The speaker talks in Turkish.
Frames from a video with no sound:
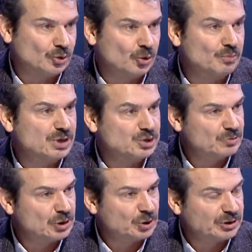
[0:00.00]
15
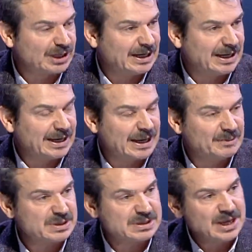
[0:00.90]
milyon TL ile.
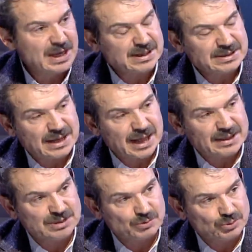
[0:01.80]
Yani biz
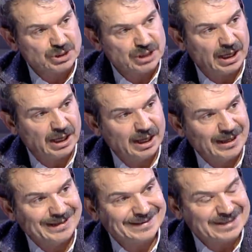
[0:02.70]
sadece bu sene
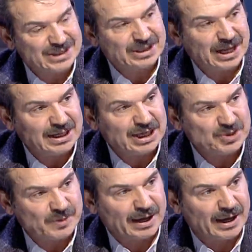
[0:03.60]

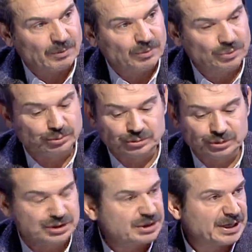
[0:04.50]
dijitalleşmeye,
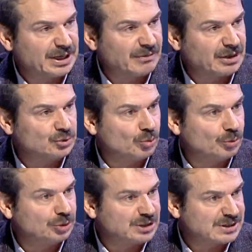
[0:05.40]
bunun içinde ne var?
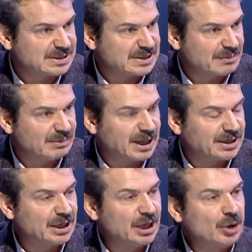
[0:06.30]
Robotik
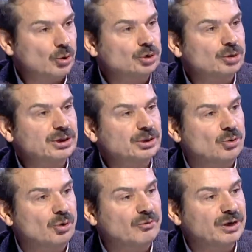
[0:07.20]
sistemler, Tabii. otomatik
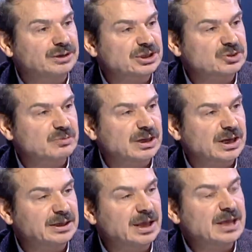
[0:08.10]
konveyör
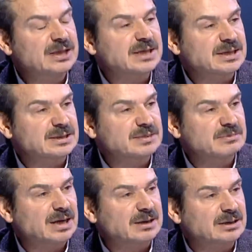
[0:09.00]
taşımalar,
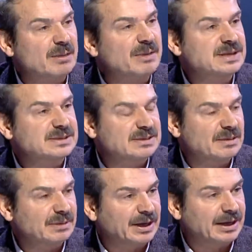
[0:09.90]
yazılımlar, kamera
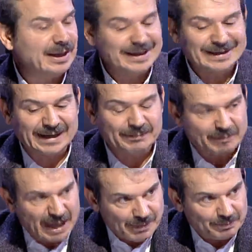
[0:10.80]
sistemleri. Yani
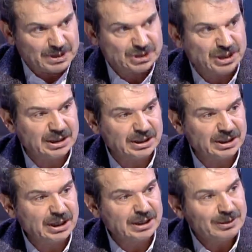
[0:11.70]
bir şeyi
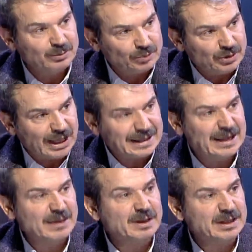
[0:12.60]
el
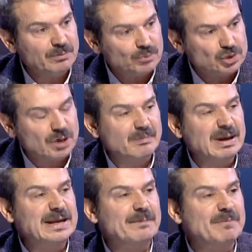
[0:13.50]
değmeden
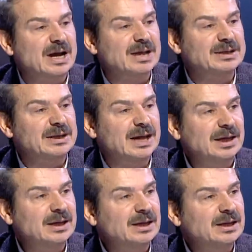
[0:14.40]
mükemmel yapmak adına
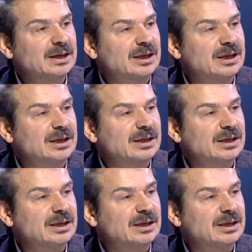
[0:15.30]
e,